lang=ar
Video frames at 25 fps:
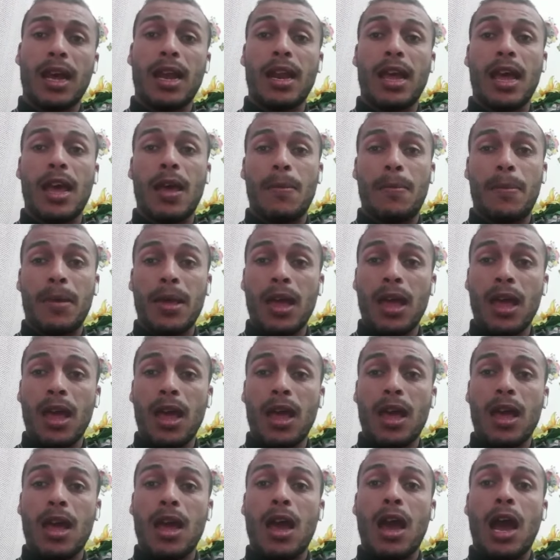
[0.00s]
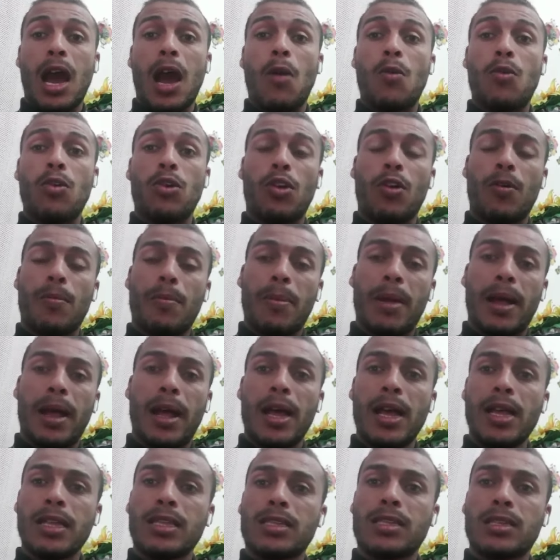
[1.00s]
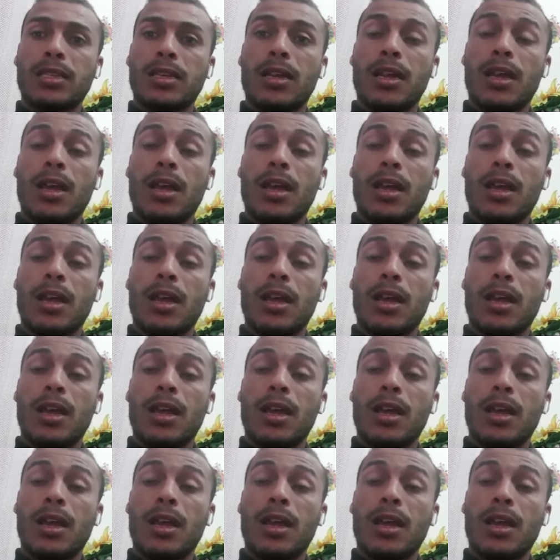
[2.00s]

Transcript: الآباء أو الأمهات